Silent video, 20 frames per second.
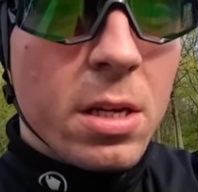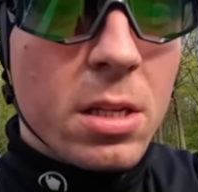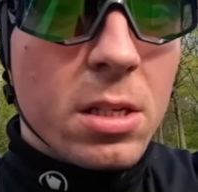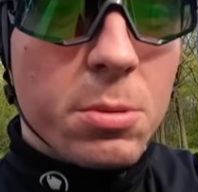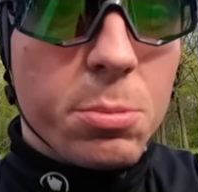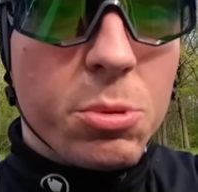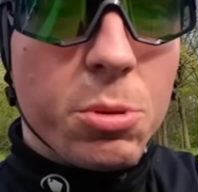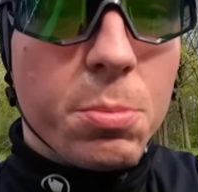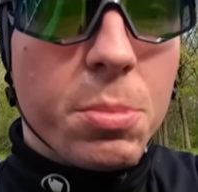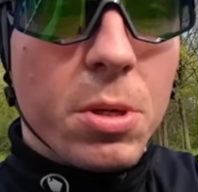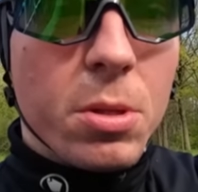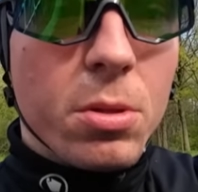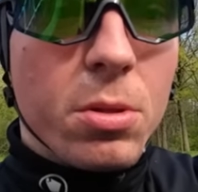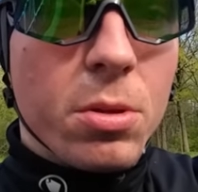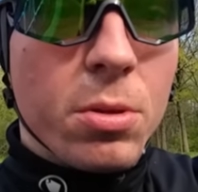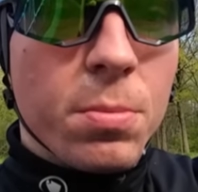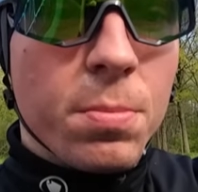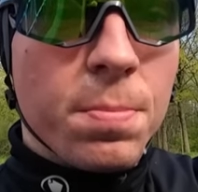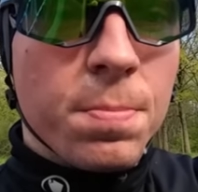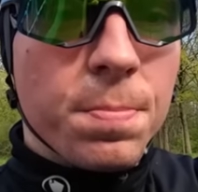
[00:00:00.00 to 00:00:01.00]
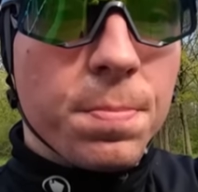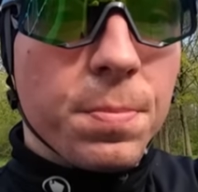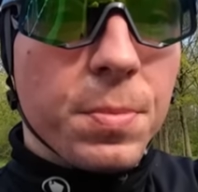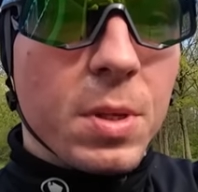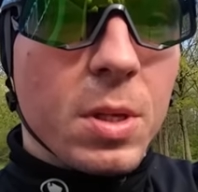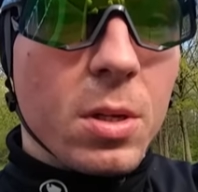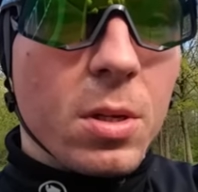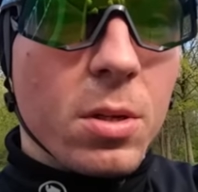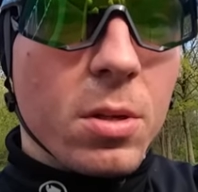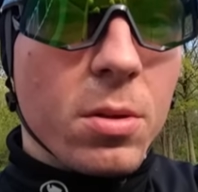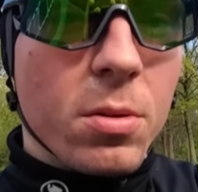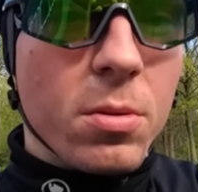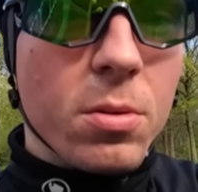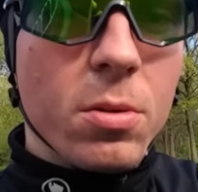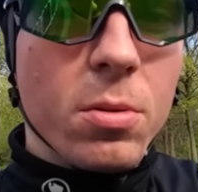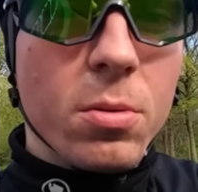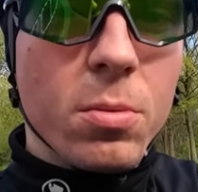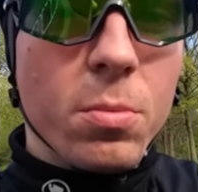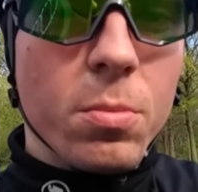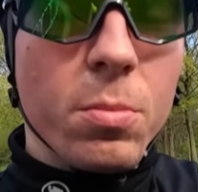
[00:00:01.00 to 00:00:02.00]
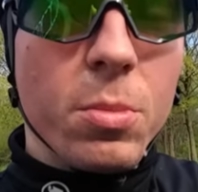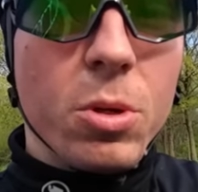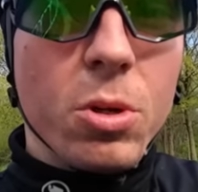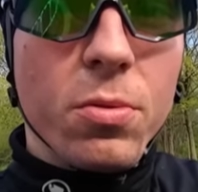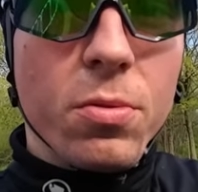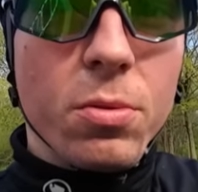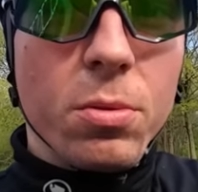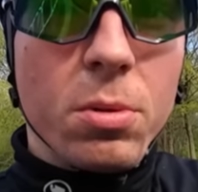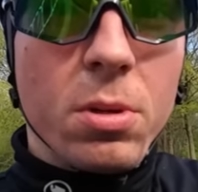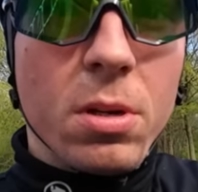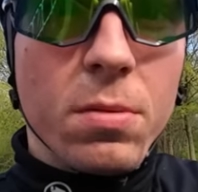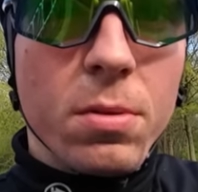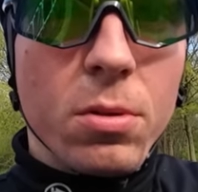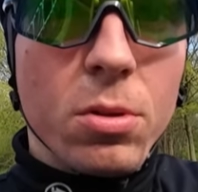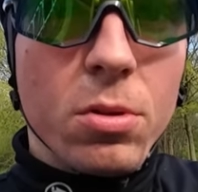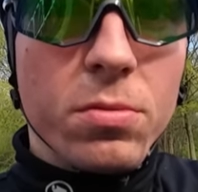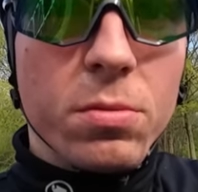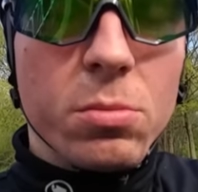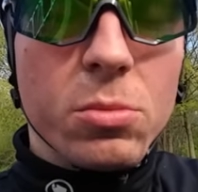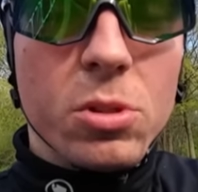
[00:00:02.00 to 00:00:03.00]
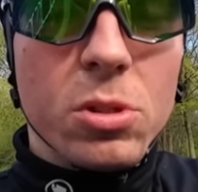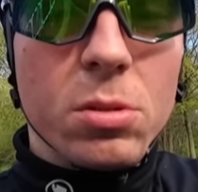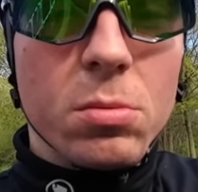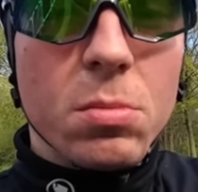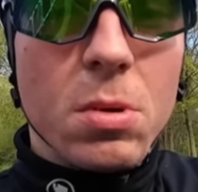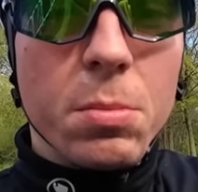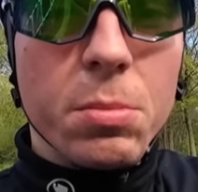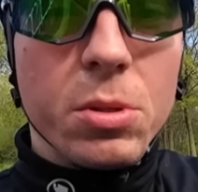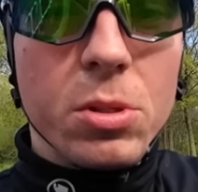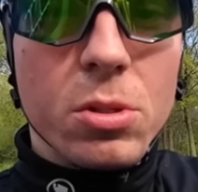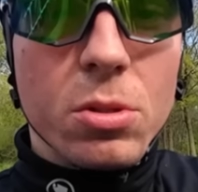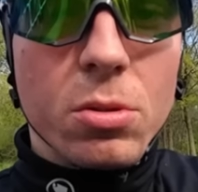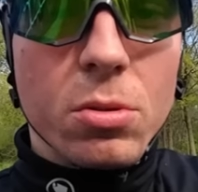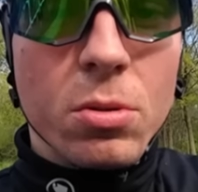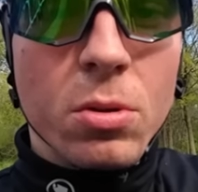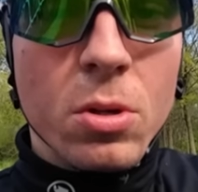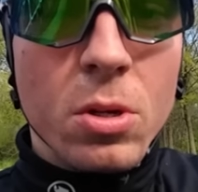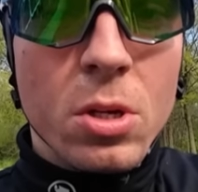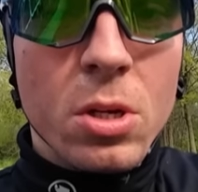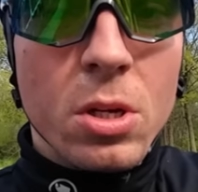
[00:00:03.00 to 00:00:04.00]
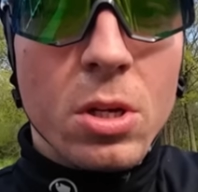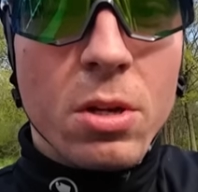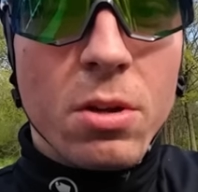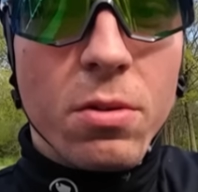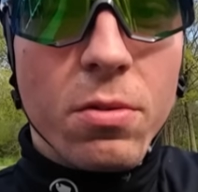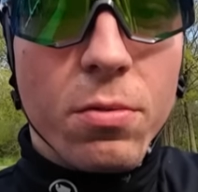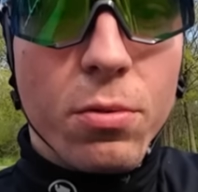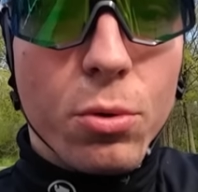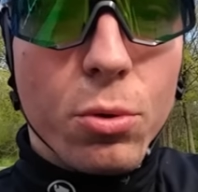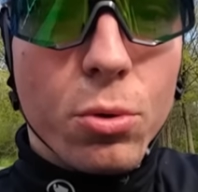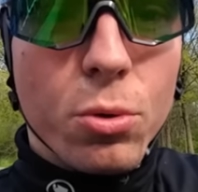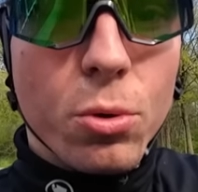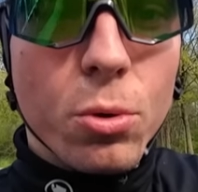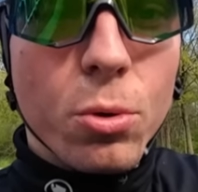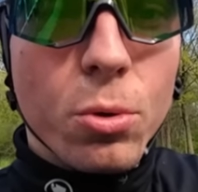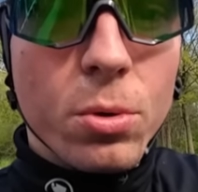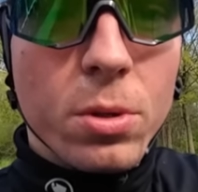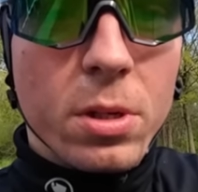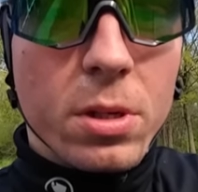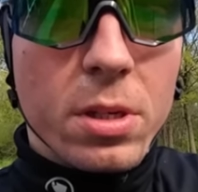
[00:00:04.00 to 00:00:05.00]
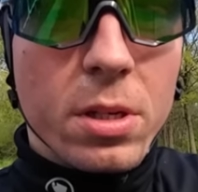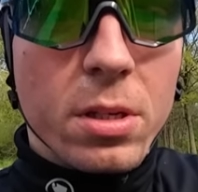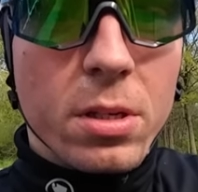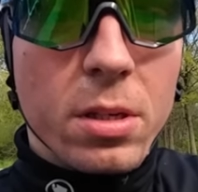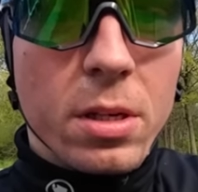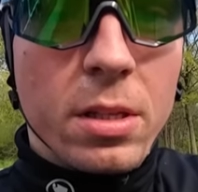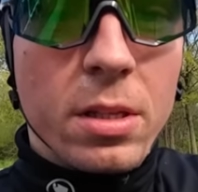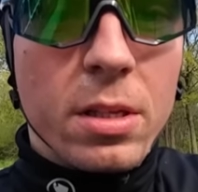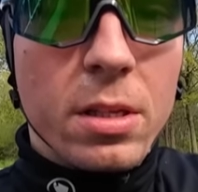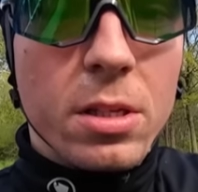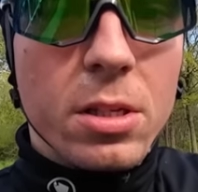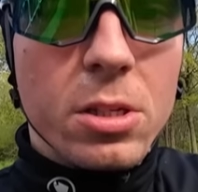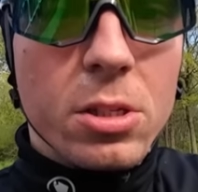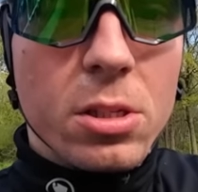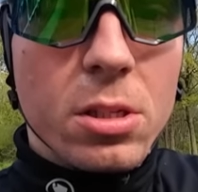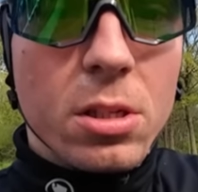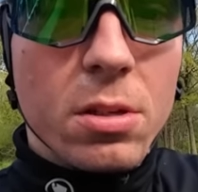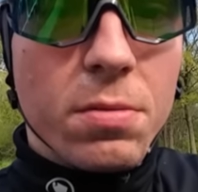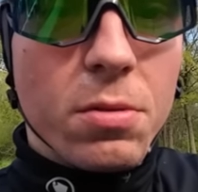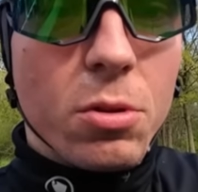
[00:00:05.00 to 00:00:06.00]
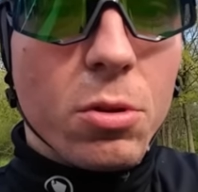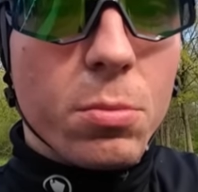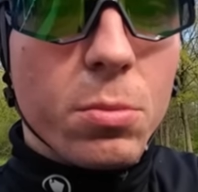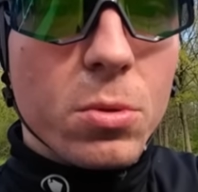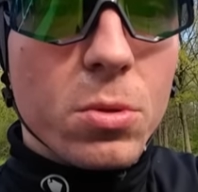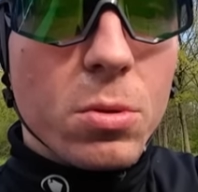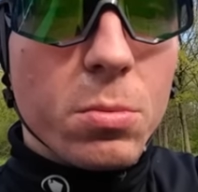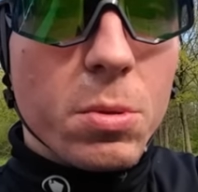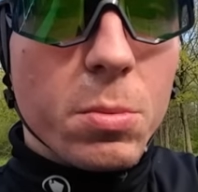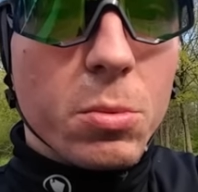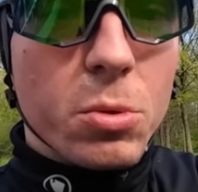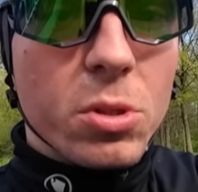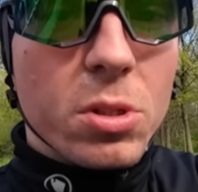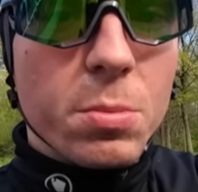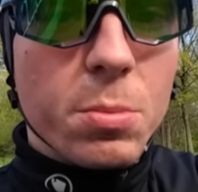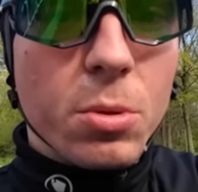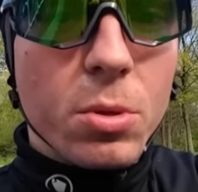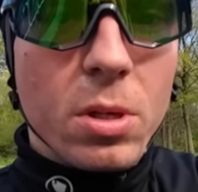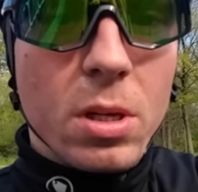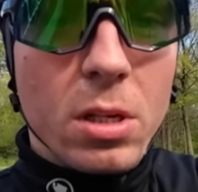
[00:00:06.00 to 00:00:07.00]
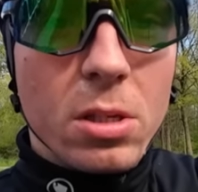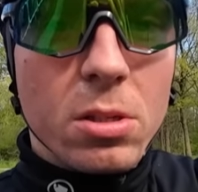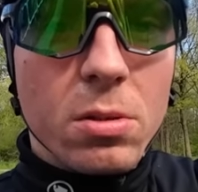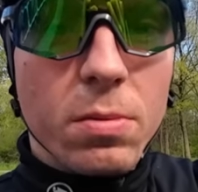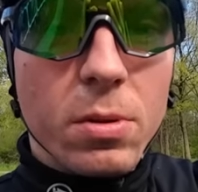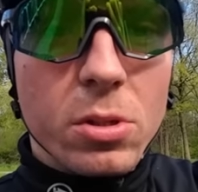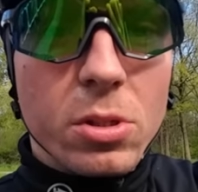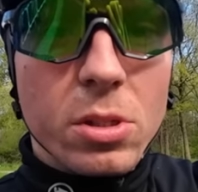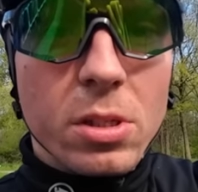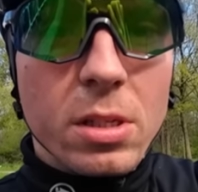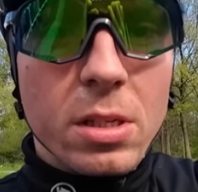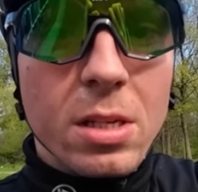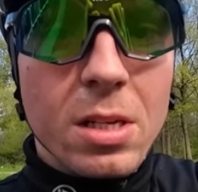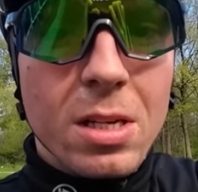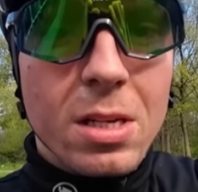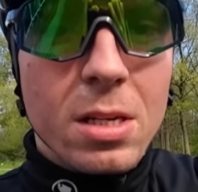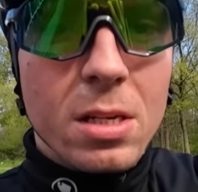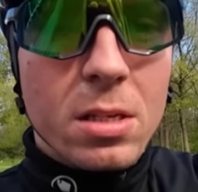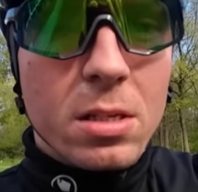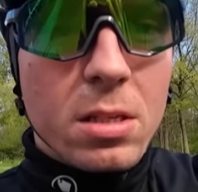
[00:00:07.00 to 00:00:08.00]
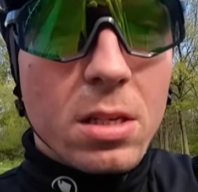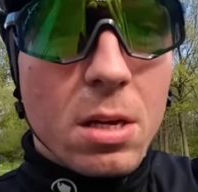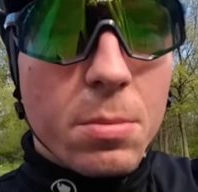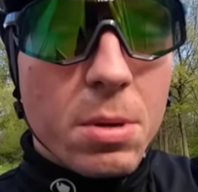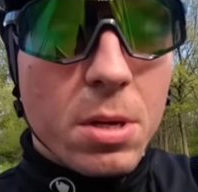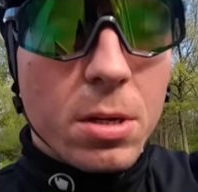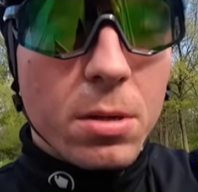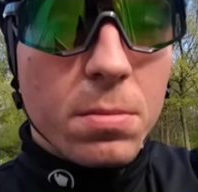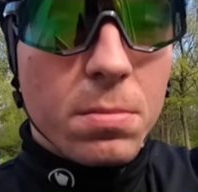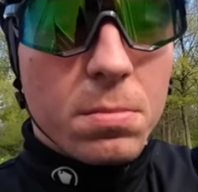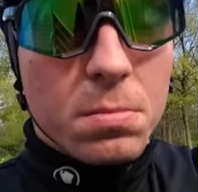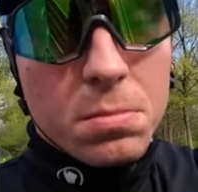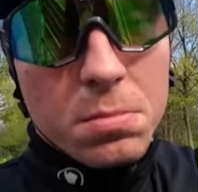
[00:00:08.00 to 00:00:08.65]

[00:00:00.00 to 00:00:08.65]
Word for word: z przypiętym e, mikrofonem krawatowym, czy ma być to w ruchu, takie energiczne, nie wiadomo co mnie może spotkać właśnie z kamery.